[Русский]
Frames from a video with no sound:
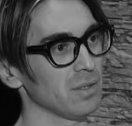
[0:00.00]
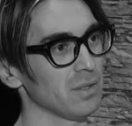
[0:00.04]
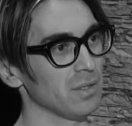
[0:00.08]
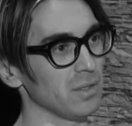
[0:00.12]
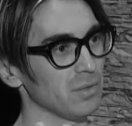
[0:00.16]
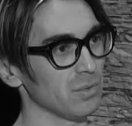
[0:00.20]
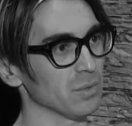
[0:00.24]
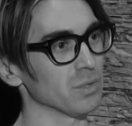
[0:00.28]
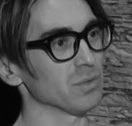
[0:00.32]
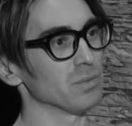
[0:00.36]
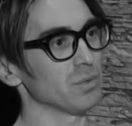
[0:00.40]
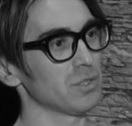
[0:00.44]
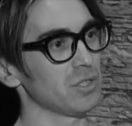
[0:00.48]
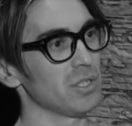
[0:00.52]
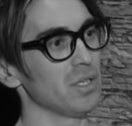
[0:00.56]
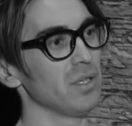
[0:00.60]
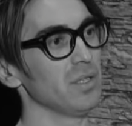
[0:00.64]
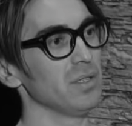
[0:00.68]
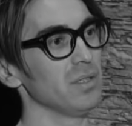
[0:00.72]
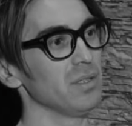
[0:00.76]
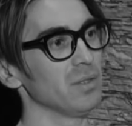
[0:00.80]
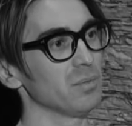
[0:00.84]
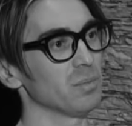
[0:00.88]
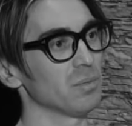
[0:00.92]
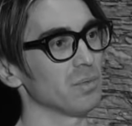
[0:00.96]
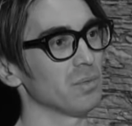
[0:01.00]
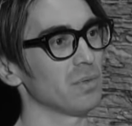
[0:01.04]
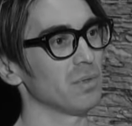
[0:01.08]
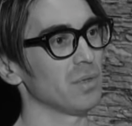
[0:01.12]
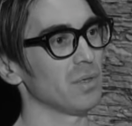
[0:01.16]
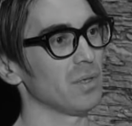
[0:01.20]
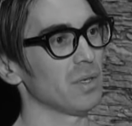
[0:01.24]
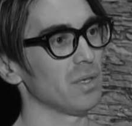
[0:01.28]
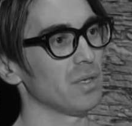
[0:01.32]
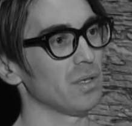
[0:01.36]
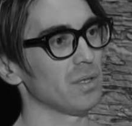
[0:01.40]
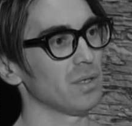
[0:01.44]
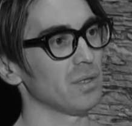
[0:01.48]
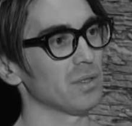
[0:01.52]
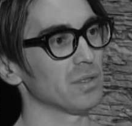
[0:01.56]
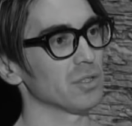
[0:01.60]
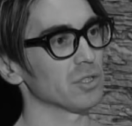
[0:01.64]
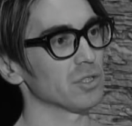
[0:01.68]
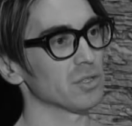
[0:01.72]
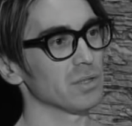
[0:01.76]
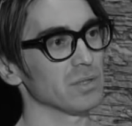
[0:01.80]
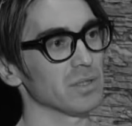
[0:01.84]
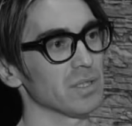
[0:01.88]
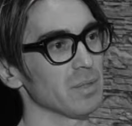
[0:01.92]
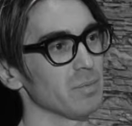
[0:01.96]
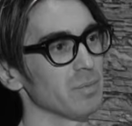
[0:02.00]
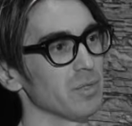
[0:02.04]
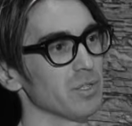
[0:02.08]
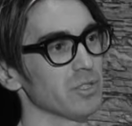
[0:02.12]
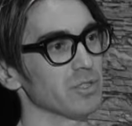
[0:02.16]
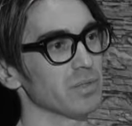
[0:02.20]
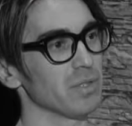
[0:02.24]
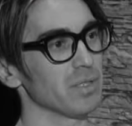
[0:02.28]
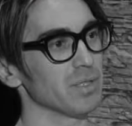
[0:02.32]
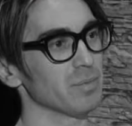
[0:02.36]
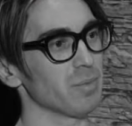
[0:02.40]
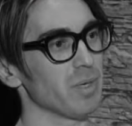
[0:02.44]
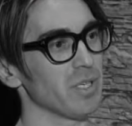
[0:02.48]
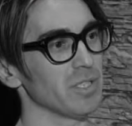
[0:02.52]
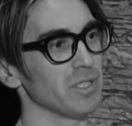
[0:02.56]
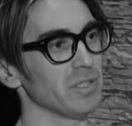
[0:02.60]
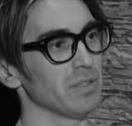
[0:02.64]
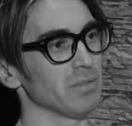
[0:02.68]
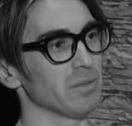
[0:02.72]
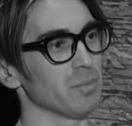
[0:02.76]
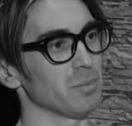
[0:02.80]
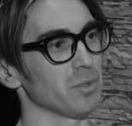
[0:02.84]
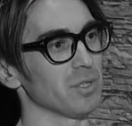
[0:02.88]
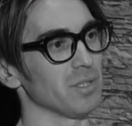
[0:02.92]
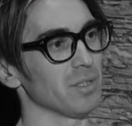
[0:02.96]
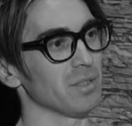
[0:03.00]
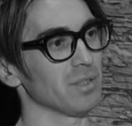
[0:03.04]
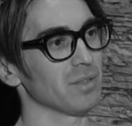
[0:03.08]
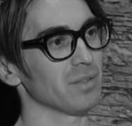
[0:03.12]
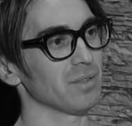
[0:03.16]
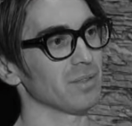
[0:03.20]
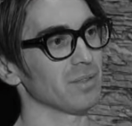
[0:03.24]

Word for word: его звучанием, что забыл, что я спросил вообще.